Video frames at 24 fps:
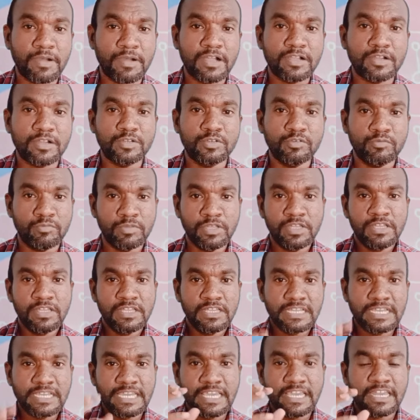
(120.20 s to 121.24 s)
பார்க்கணும்
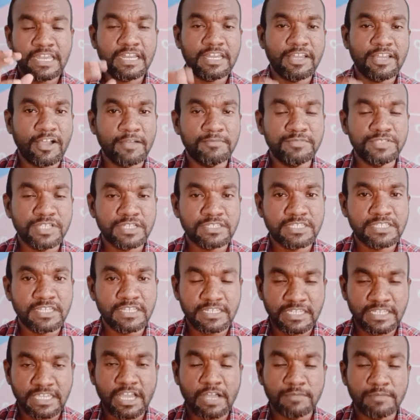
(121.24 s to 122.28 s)
கிளியரான ஆப்ஜெக்ட்
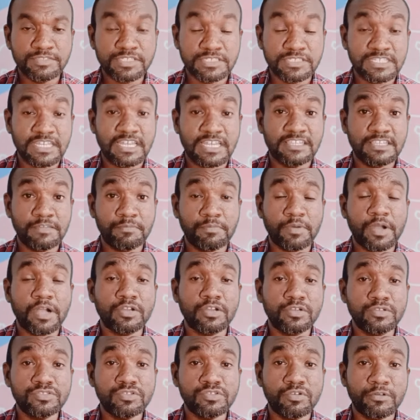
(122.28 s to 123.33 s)
நீங்கள் ஆப்ஜெக்ட்ஸ் எல்லாத்தையும்
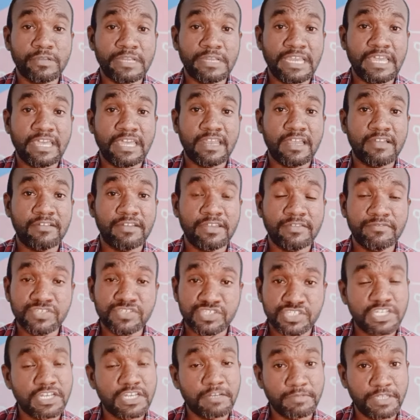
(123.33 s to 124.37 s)
பார்க்கணும் ஸோ கிளியரான
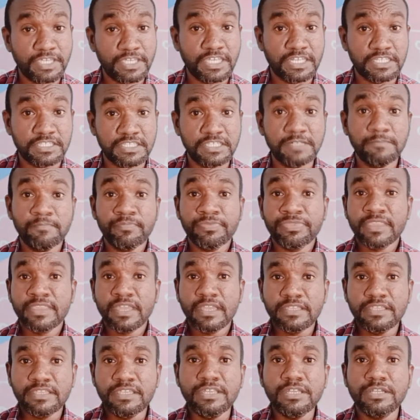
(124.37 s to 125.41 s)
விஷன் அப்படிங்கிறது
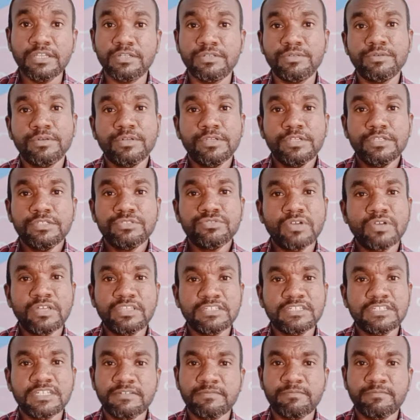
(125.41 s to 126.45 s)
இருக்கணும் ஸோ
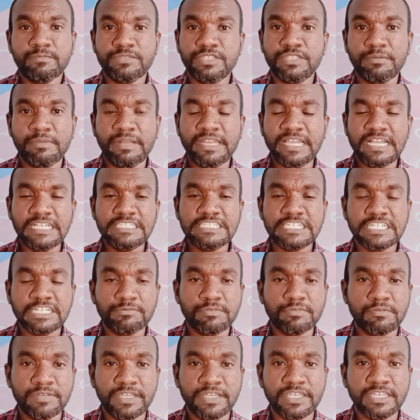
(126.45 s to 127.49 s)
அதுக்கு இந்த மெடிக்கல்
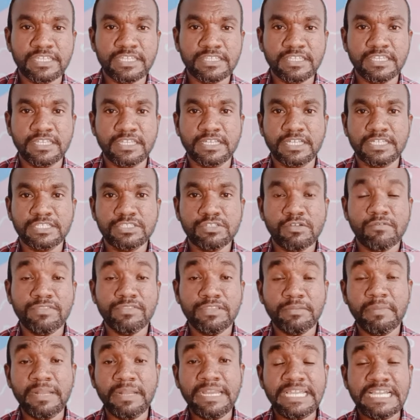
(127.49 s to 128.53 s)
செக்கப் அப்படிங்கிறது இருக்குது ஸோ
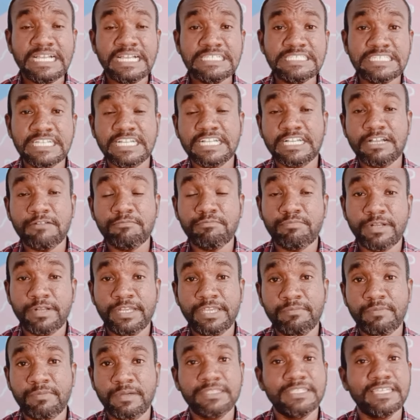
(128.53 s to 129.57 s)
அந்த மெடிக்கல் செக்கப்
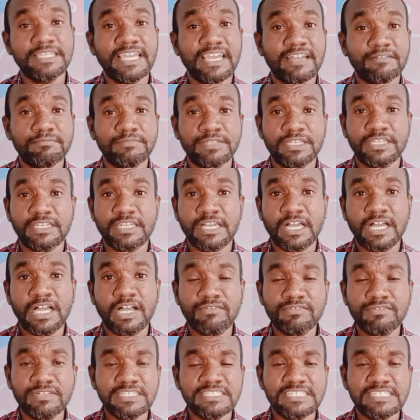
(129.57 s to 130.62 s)
படி பார்த்தீங்க அப்படின்னா
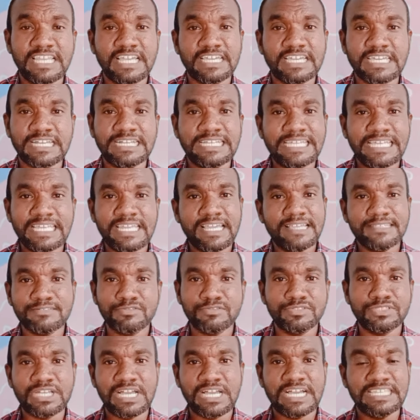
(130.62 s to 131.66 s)
அவங்க சில கிரிட்டீரியாஸ்
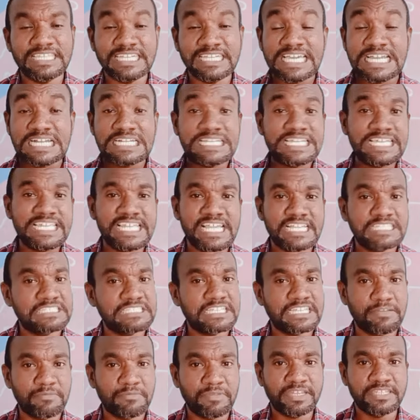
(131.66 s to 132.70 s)
கொடுத்துருக்காங்க அந்த கிரிட்டீரியாஸ்
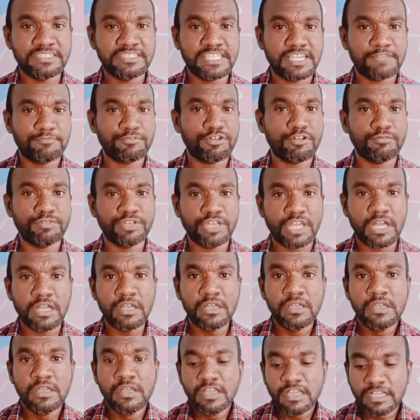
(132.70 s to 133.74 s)
தான் நம்ம என்ன செய்ய போகிறோம் அப்படின்னா
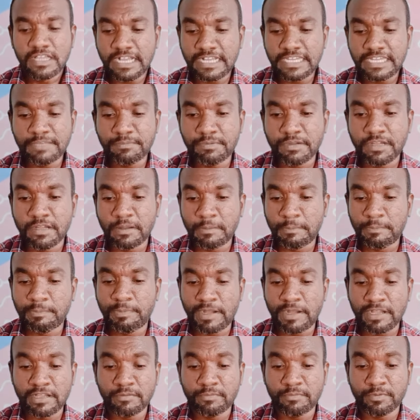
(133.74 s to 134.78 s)
கண்டிப்பாக
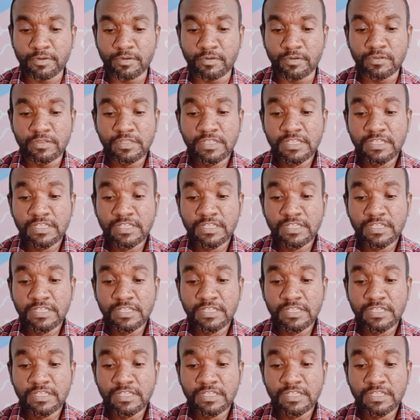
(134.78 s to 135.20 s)
பார்க்க போகிறோம்